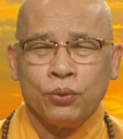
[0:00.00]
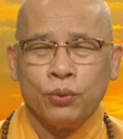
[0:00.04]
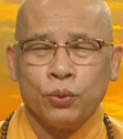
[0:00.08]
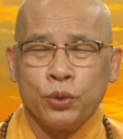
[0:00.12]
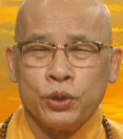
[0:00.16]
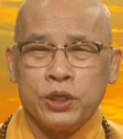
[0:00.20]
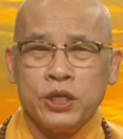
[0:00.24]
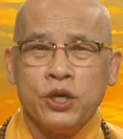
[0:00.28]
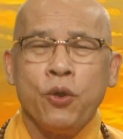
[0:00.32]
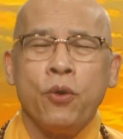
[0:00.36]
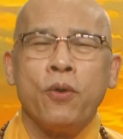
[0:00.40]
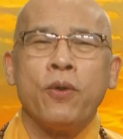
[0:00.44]

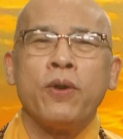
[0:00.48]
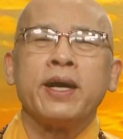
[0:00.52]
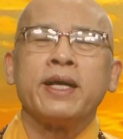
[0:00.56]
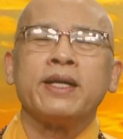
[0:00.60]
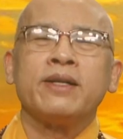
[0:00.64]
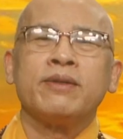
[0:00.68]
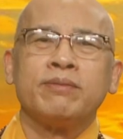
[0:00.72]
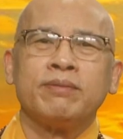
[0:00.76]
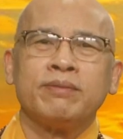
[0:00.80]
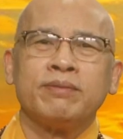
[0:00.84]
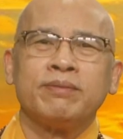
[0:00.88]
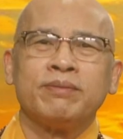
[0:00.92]
hủy hoại
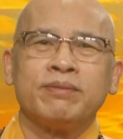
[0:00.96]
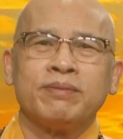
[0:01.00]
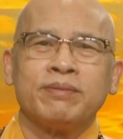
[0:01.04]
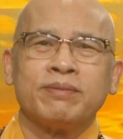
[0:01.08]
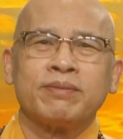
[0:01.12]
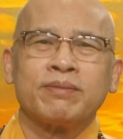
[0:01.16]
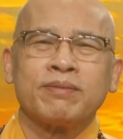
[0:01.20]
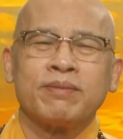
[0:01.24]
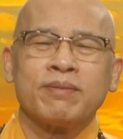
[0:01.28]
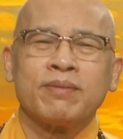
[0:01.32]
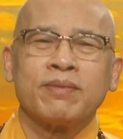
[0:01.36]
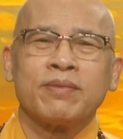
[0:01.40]

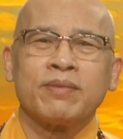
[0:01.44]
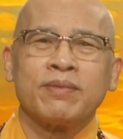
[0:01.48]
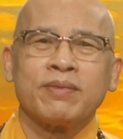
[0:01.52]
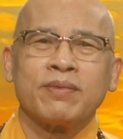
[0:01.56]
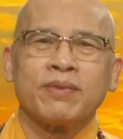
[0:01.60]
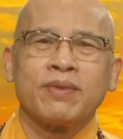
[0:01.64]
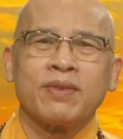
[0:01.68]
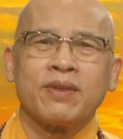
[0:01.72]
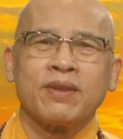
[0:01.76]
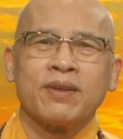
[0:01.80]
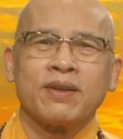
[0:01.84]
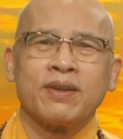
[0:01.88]

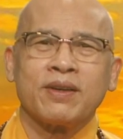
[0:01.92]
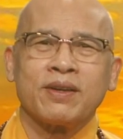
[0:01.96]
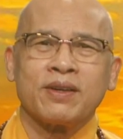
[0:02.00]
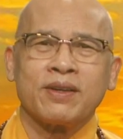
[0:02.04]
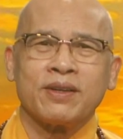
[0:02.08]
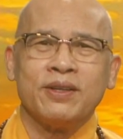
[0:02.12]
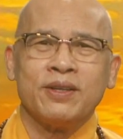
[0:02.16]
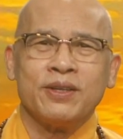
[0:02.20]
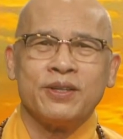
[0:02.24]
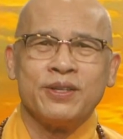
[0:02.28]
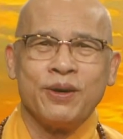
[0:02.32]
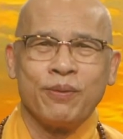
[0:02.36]

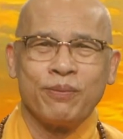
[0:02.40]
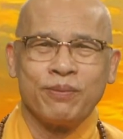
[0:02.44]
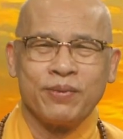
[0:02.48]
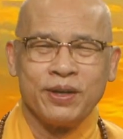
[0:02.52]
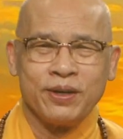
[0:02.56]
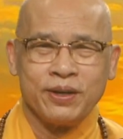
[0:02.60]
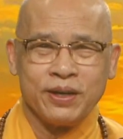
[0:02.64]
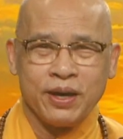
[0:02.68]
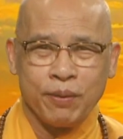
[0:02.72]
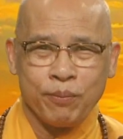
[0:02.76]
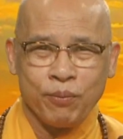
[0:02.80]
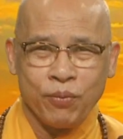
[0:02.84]
à, giống
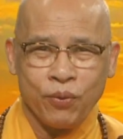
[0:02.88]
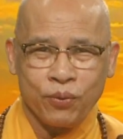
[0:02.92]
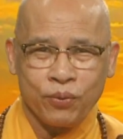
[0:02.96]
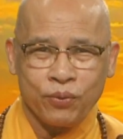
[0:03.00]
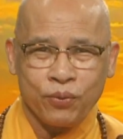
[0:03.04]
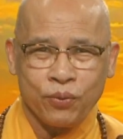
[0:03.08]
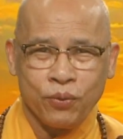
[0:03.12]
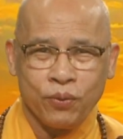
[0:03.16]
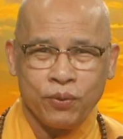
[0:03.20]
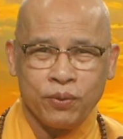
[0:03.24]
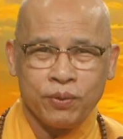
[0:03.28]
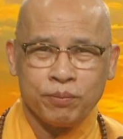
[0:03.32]
như là
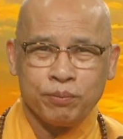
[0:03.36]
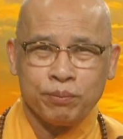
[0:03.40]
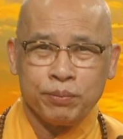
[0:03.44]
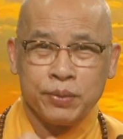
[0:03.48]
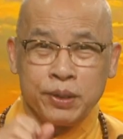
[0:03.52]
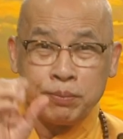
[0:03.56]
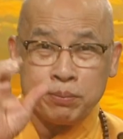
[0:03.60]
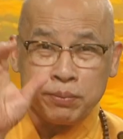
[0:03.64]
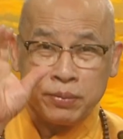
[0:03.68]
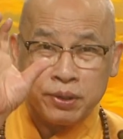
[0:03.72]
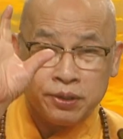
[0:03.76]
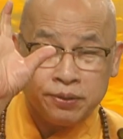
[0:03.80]
một con
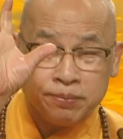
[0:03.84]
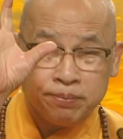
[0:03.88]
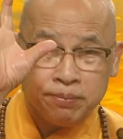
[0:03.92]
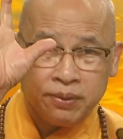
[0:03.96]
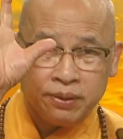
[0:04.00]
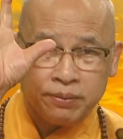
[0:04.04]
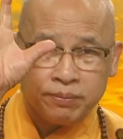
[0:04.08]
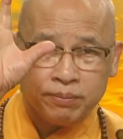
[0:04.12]
bim bướm